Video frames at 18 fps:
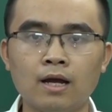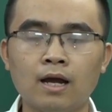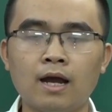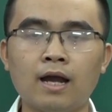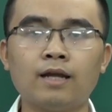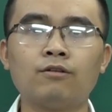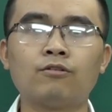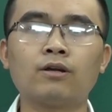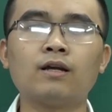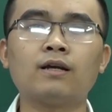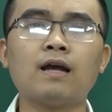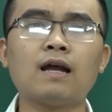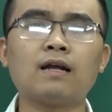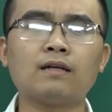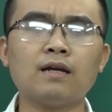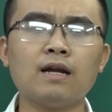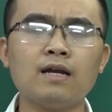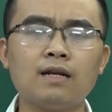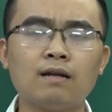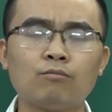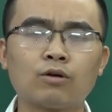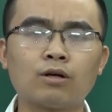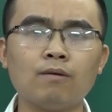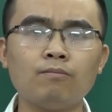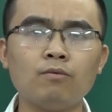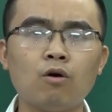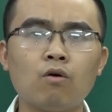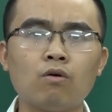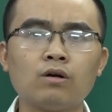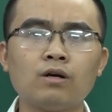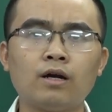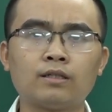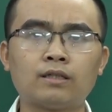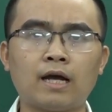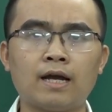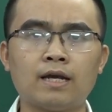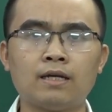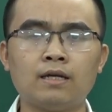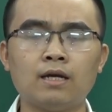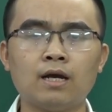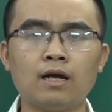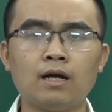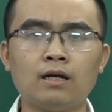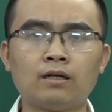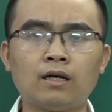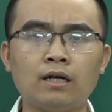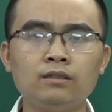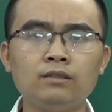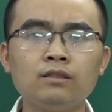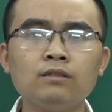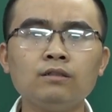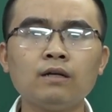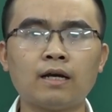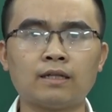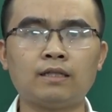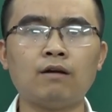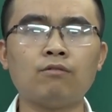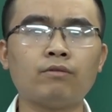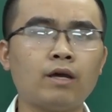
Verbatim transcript: Hay nói cái khác, đây là một cấp độ người thầy gần như là theo